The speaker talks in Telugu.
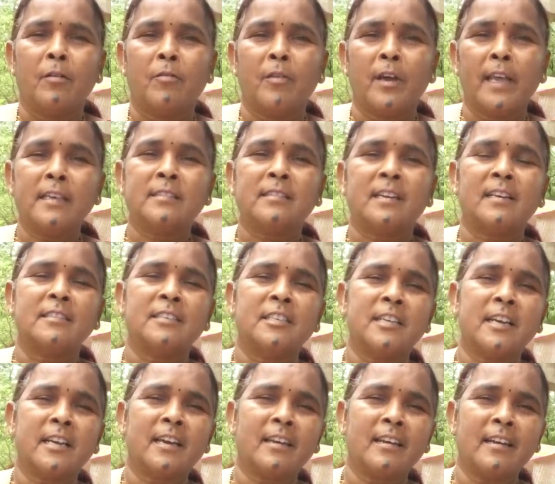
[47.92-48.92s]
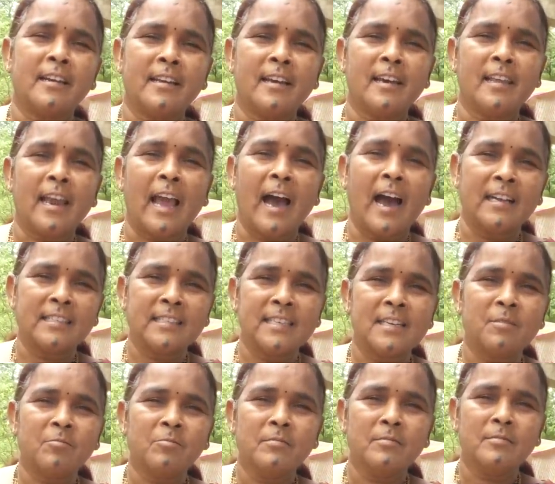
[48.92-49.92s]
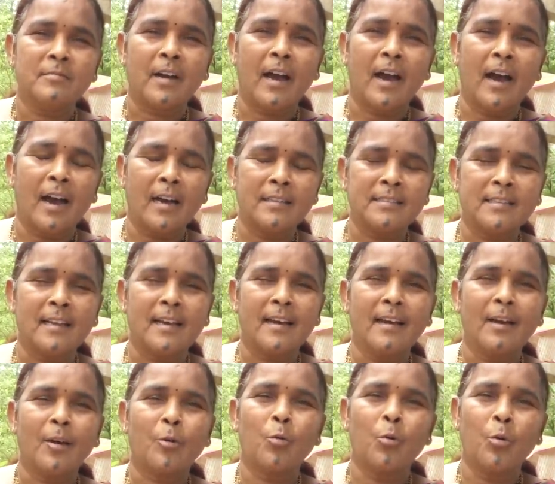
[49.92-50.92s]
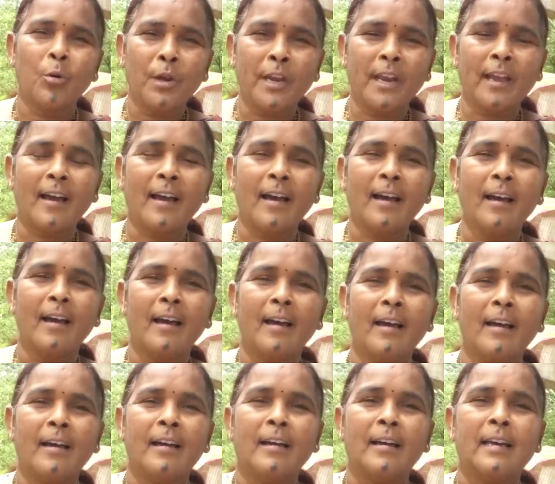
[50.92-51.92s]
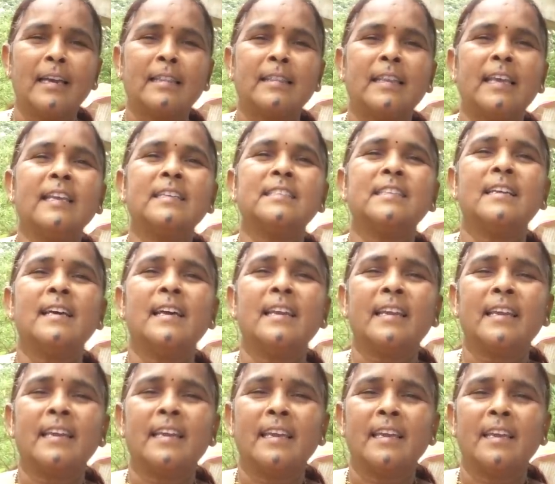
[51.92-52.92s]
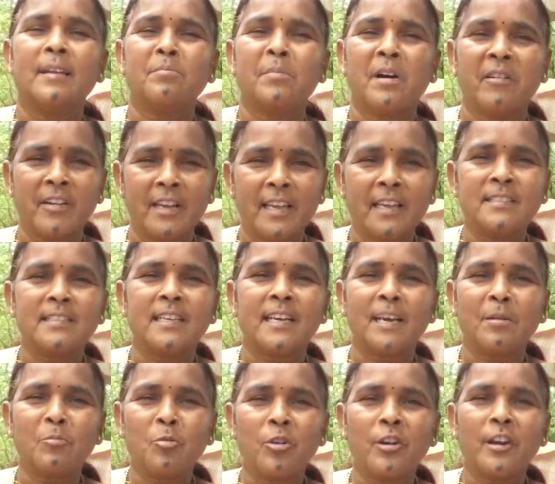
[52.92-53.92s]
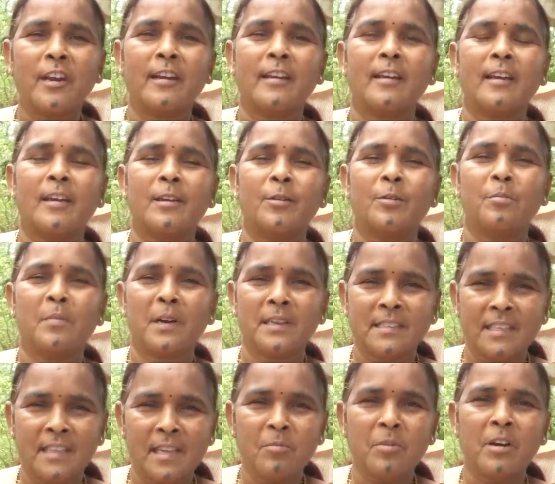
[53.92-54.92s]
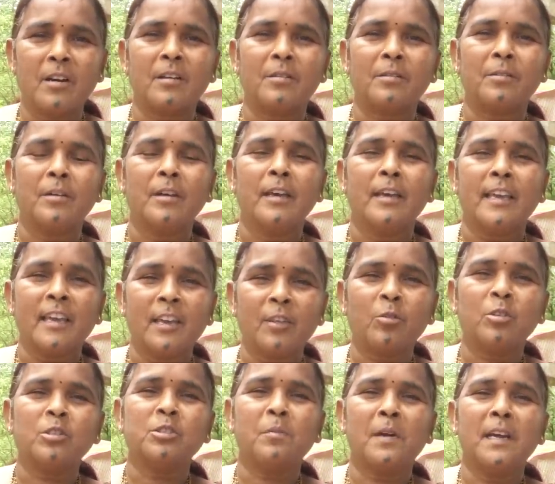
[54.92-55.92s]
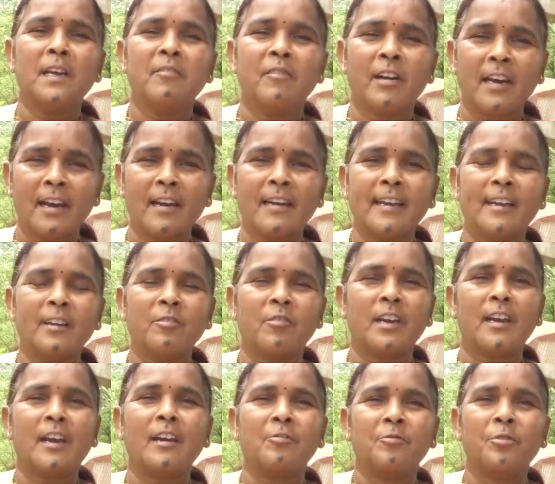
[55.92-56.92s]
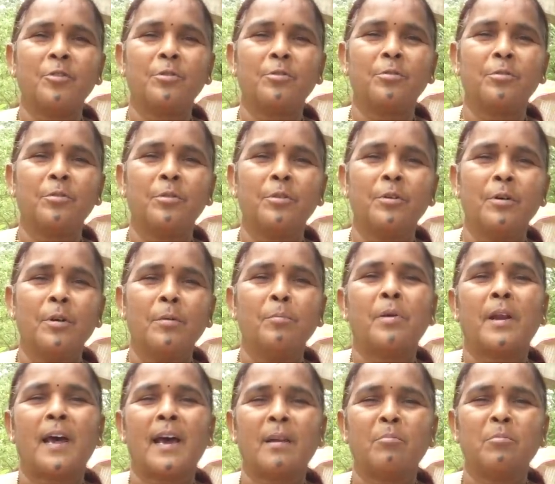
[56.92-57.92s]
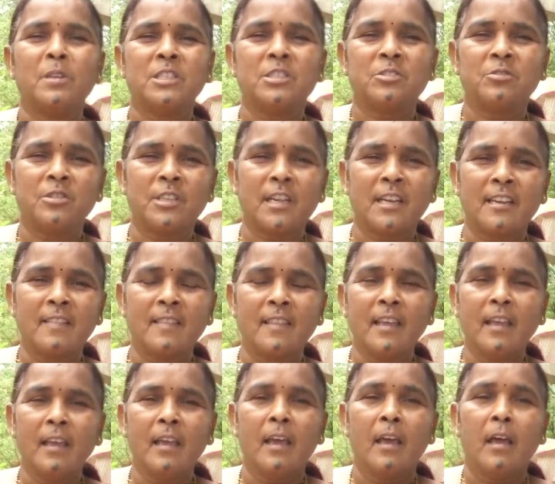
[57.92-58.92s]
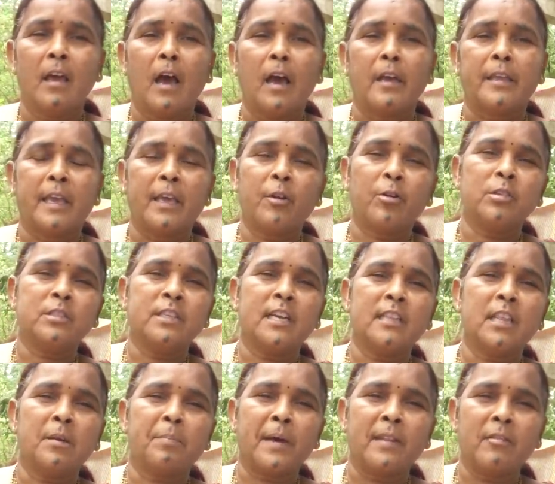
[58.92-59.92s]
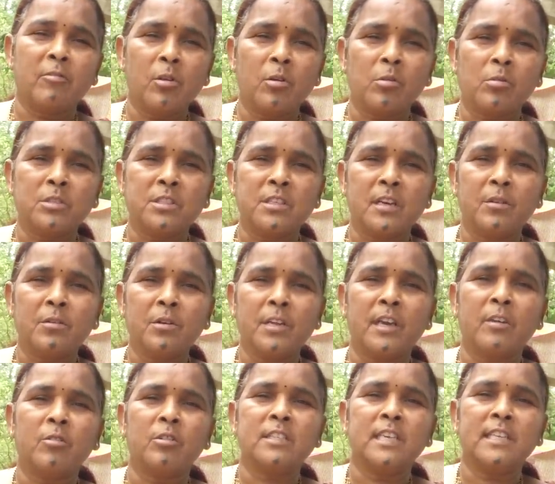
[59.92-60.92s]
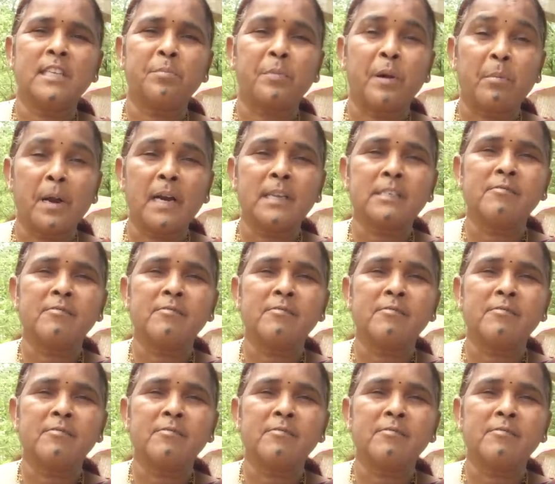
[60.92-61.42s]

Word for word: వైఎస్ రాజశేఖర రెడ్డి గారి ఆశయం ఆశ కోరిక తీర్చడానికి మా వైఎస్ జగన్మోహన్ రెడ్డి గారు మా సీఎం గారు ఈరోజు మళ్ళీ వన్ నాట్ ఎయిట్ వన్ నాట్ ఫోర్ ప్రారంభించడం జరిగింది ఏ రోజైతే పదవిలోకి వచ్చారో ఏ రోజైతే ప్రమాణ